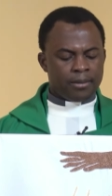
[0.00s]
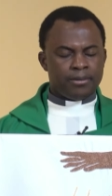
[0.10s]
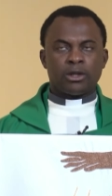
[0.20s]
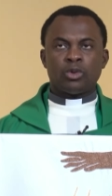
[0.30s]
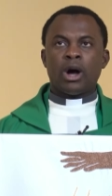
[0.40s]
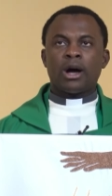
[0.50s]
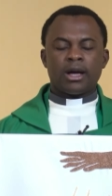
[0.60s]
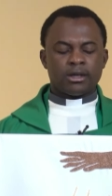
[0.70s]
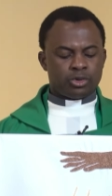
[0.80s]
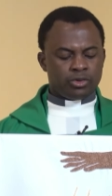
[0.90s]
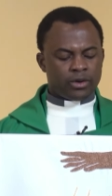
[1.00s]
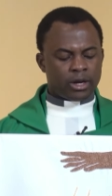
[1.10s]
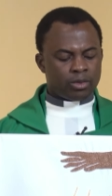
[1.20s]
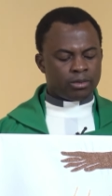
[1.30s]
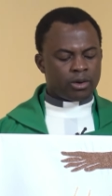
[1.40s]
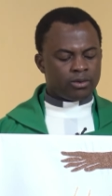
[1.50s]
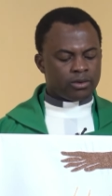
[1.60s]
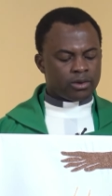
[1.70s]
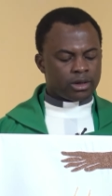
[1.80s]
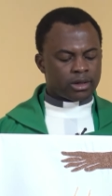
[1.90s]
Mais toi, quand tu fais le
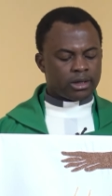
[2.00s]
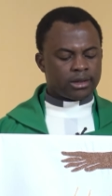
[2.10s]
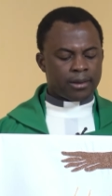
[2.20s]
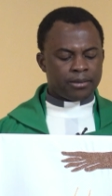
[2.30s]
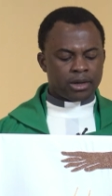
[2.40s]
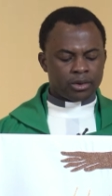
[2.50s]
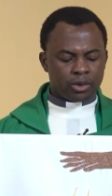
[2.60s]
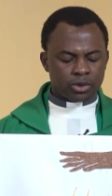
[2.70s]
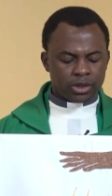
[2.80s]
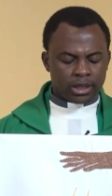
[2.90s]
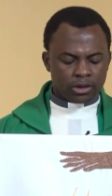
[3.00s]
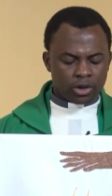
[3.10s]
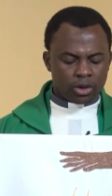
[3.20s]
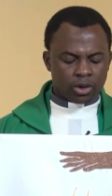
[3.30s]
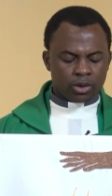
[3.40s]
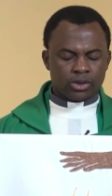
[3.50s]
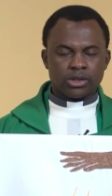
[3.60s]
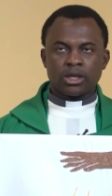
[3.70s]
monde, que ta main gauche ignore ce